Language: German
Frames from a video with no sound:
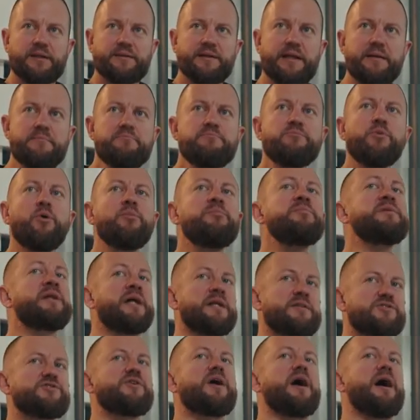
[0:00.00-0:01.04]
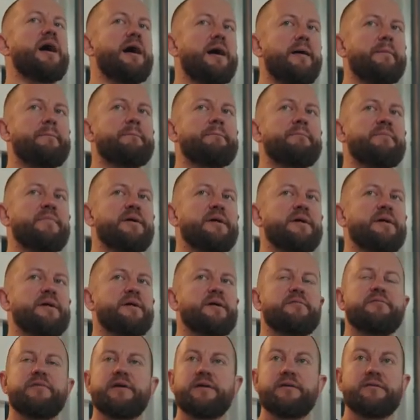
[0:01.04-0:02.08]
Den Mumm dann zu haben,
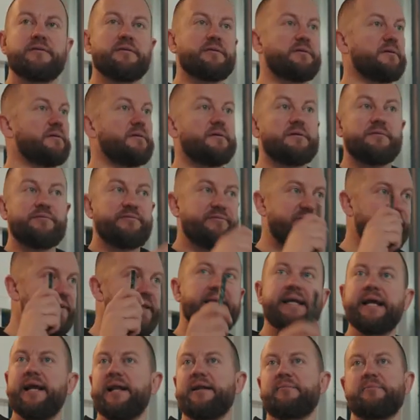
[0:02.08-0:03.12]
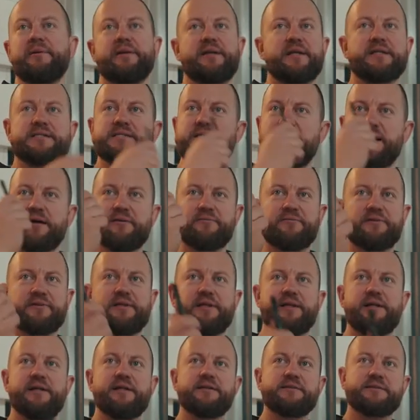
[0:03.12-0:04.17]
wenn du viel Geld mit den Sachen
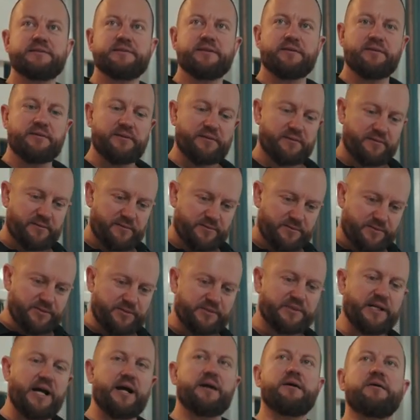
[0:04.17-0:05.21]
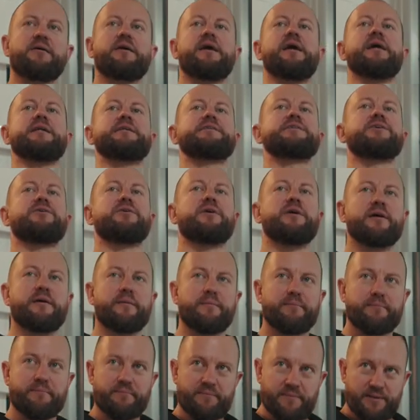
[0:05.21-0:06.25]
verdienst und zu sagen, okay, jetzt drücke ich
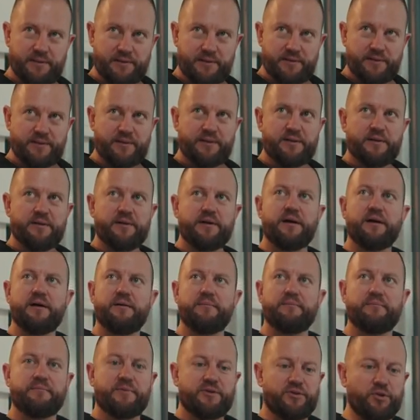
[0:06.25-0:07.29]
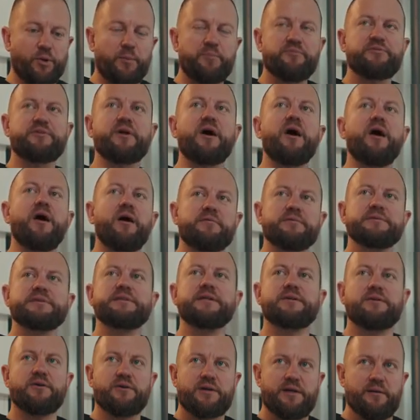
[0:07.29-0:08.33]
am, am Knopf drauf und
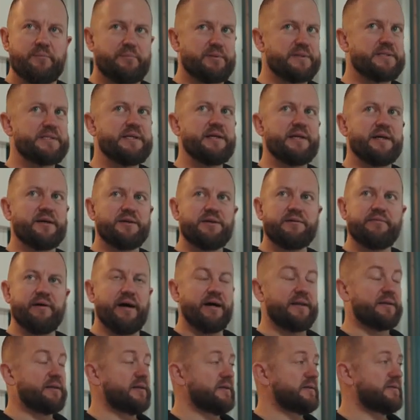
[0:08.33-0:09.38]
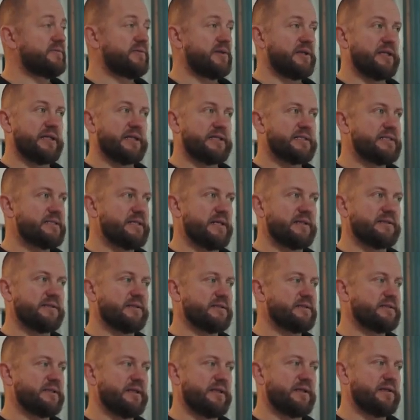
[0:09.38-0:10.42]
sage, okay, bis hierher nicht weiter, das finde ich
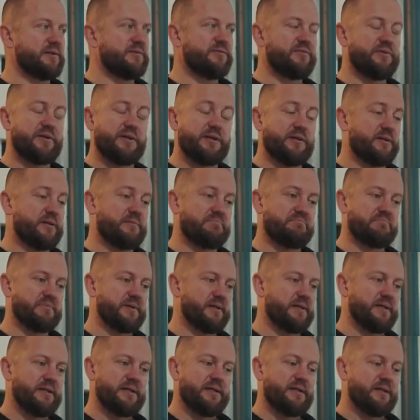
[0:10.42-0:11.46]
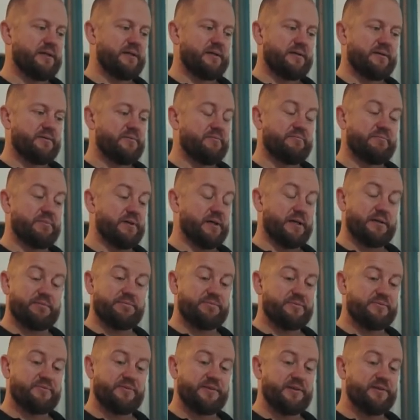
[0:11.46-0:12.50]
sensationell. Das finde ich Ah,
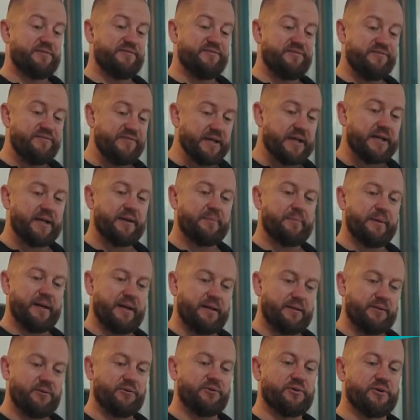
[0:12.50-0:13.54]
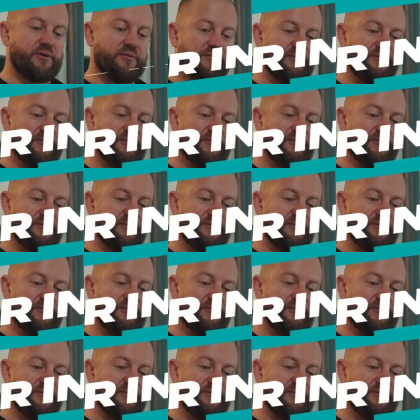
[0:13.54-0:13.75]
das finde ich wirklich beeindruckend.